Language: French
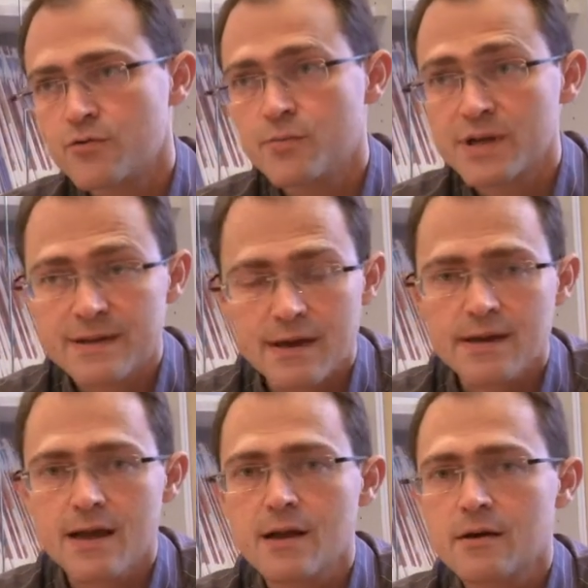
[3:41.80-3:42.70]
de
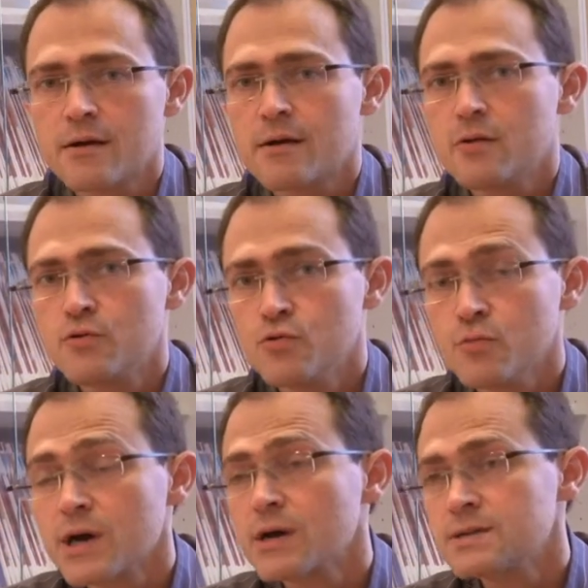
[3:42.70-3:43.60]
matériel
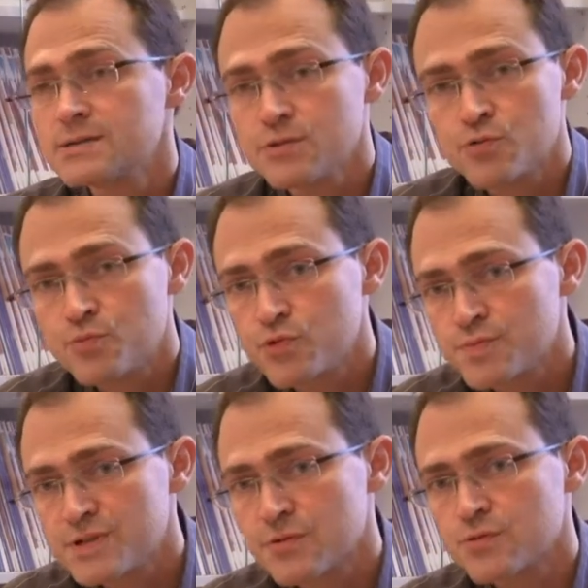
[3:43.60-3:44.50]
humain, ici de
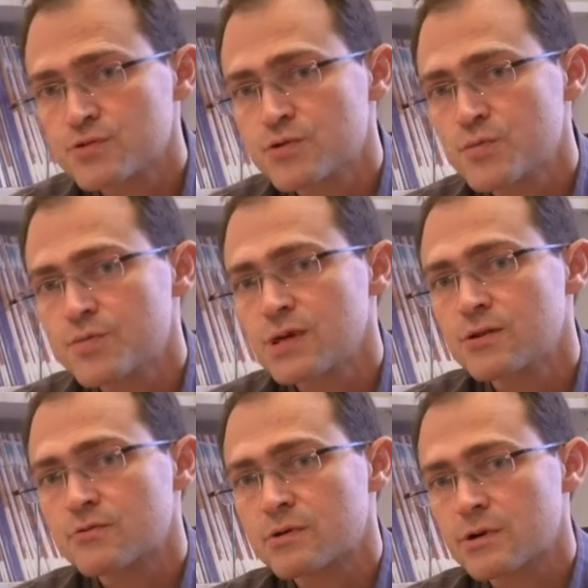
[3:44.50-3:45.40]
biopsie
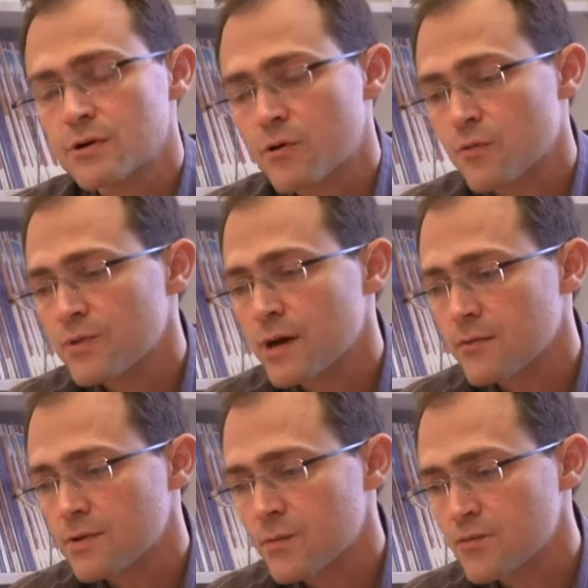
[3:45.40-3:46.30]
endoscopique, donc euh,
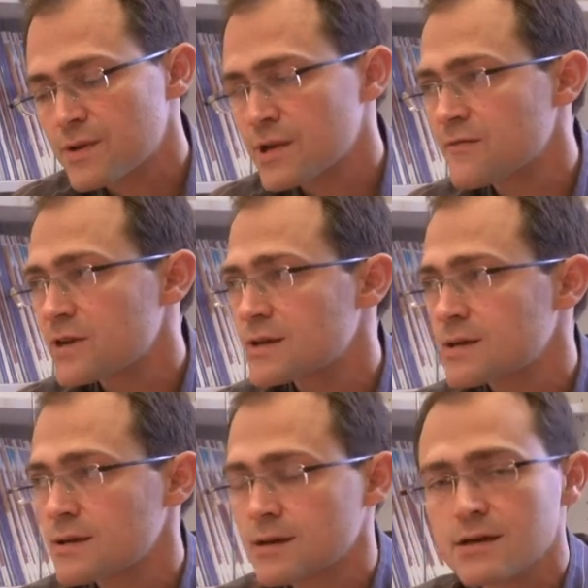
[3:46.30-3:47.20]
on, a, monté avec
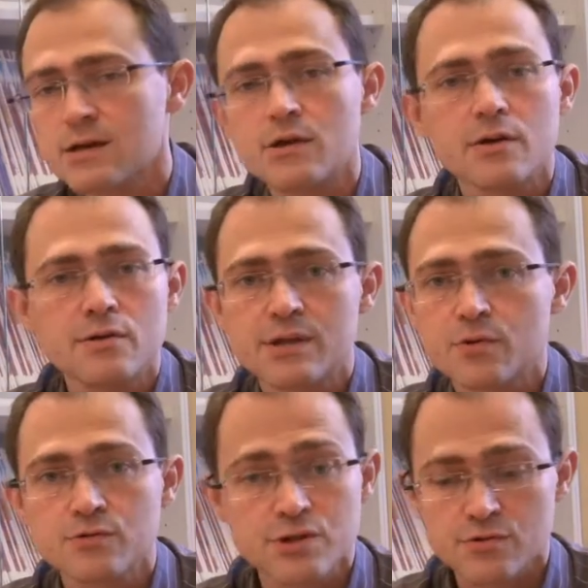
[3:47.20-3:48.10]
Eric euh, des
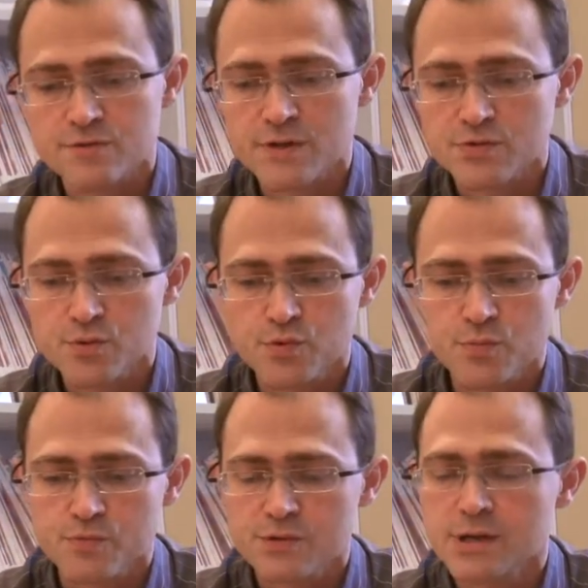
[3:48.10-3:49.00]
projets transversaux pour
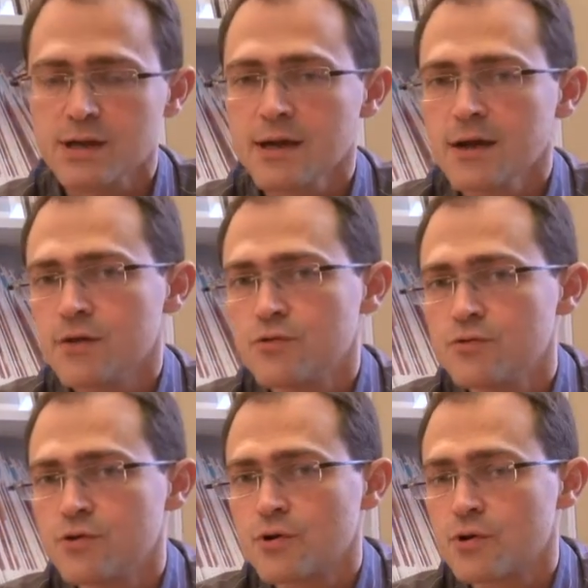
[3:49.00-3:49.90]
monter
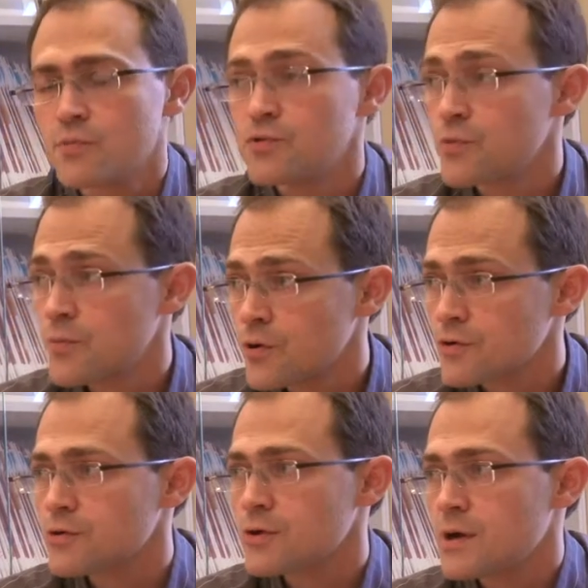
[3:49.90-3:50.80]
une biobank
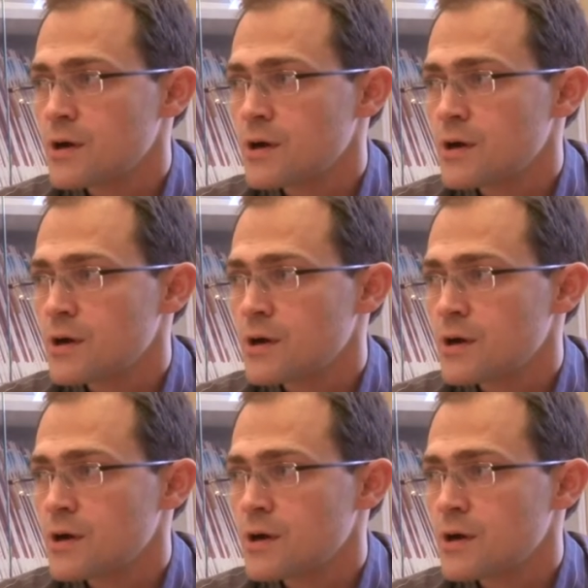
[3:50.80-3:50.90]
biobanque